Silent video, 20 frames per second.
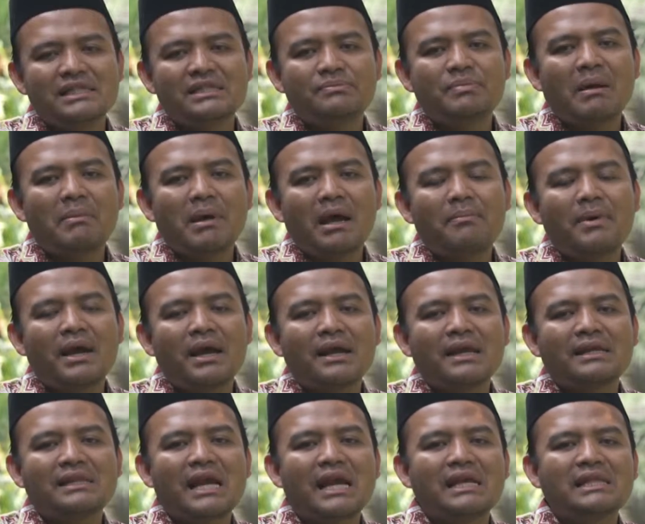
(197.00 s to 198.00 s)
Sebab apa?
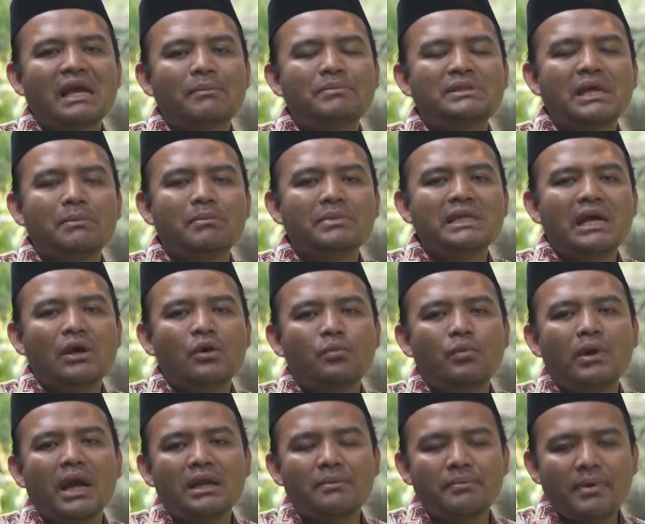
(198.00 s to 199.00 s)
Ketika kita bisa menjaga
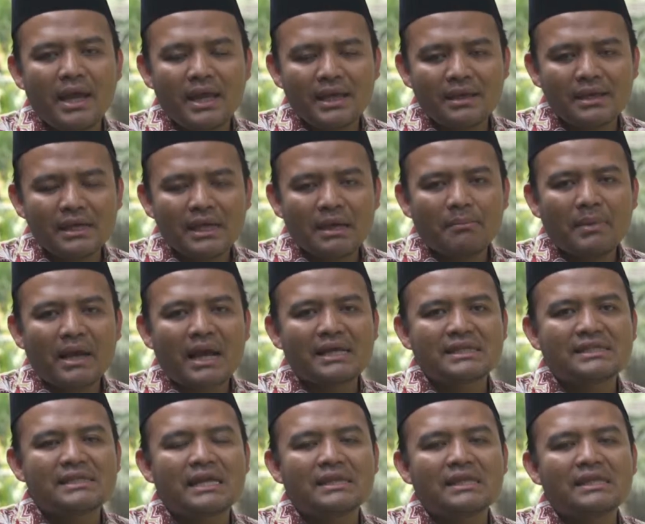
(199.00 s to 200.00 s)
hubungan baik, maka
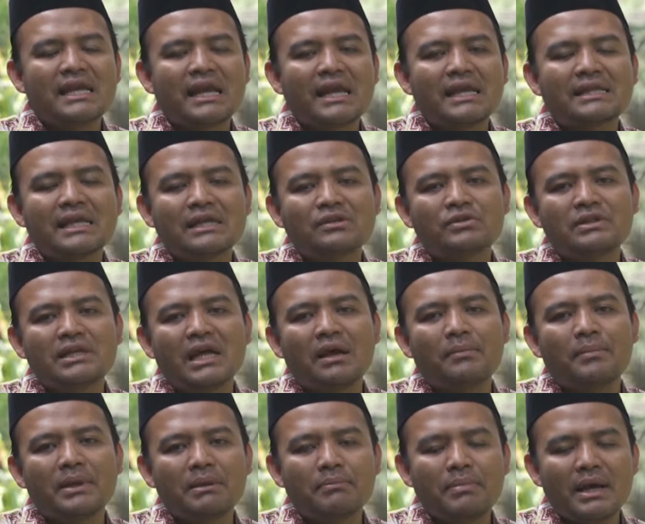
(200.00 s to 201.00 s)
sejatinya kita sudah
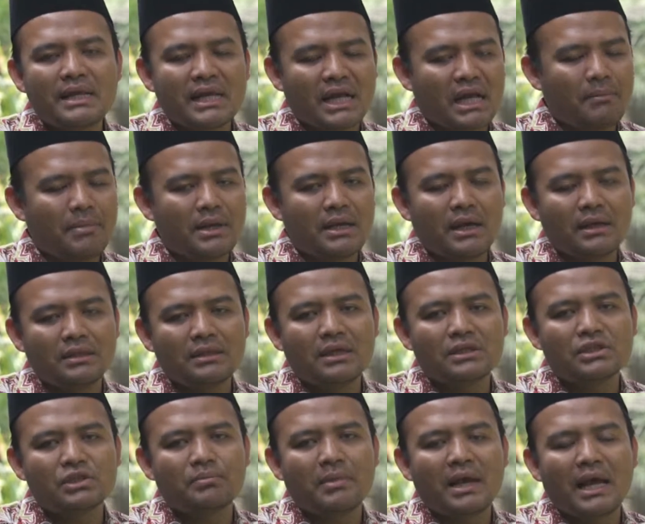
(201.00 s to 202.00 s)
beribadah kepada
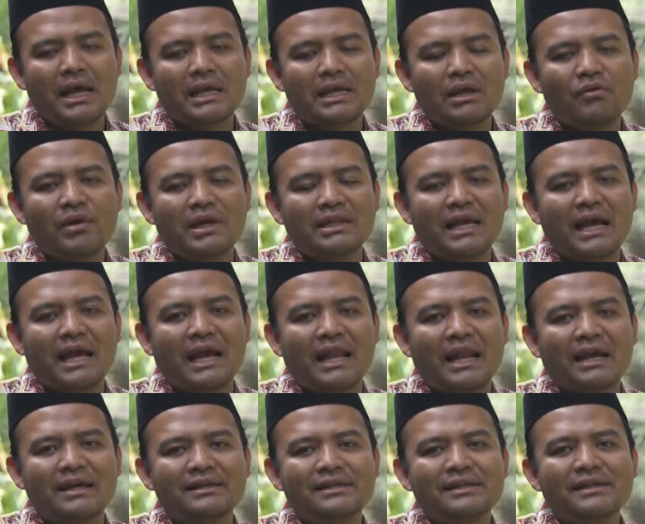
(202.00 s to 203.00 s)
Allah Subhanahu wa
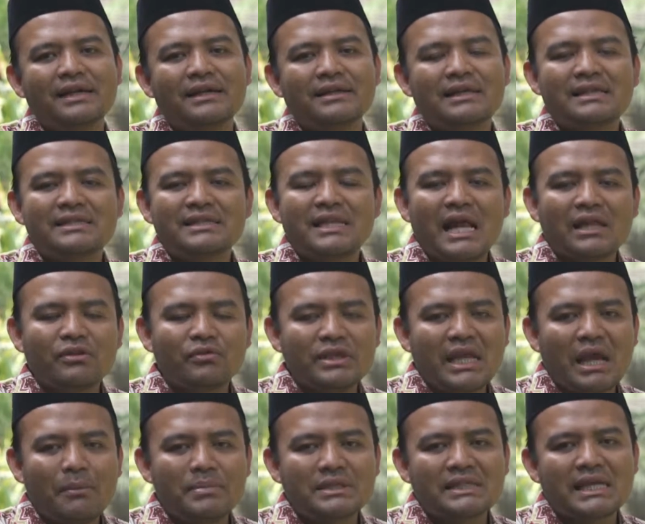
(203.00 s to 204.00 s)
taala. Dan
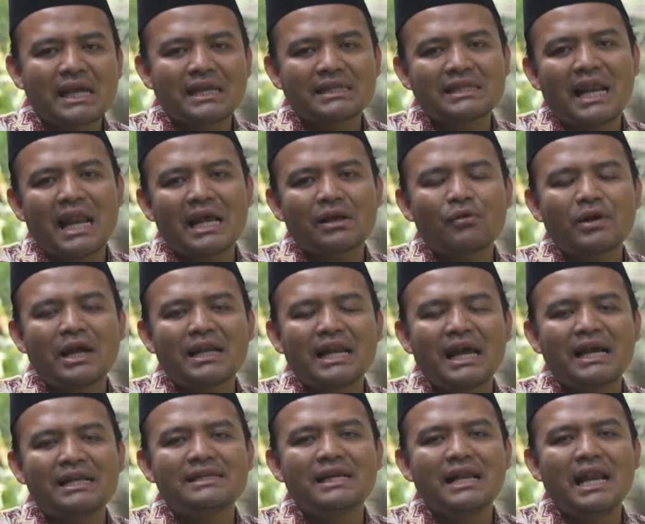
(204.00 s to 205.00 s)
selanjutnya yang bisa kita lakukan
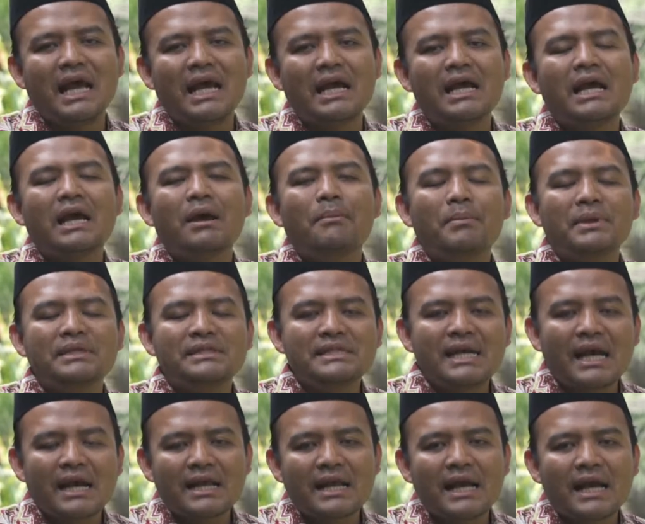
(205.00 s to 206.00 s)
adalah
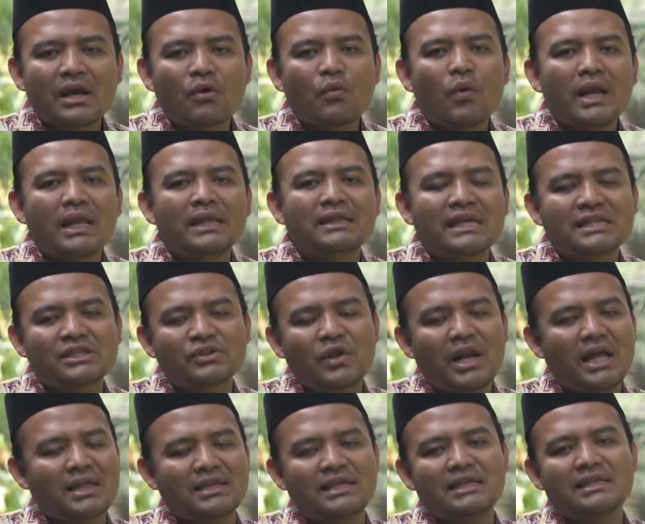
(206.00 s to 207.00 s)
menjaga kualitas sholat